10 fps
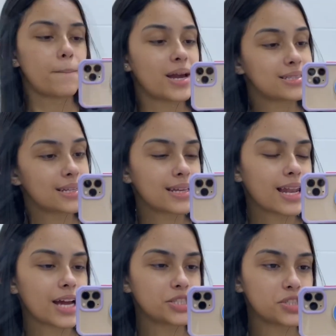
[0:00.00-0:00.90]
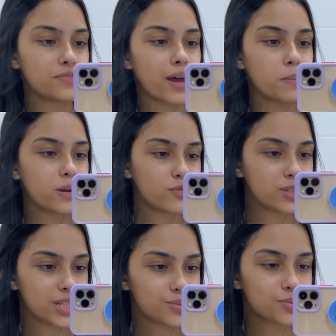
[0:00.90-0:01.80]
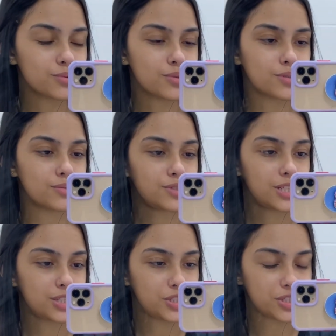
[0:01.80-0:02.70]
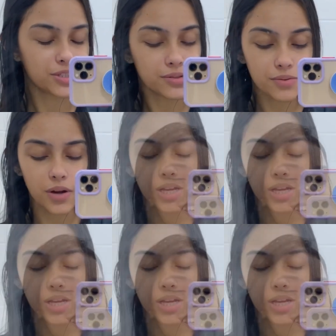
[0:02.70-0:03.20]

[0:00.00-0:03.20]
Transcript: Mas até lá a gente vai prevenindo do nosso jeitinho.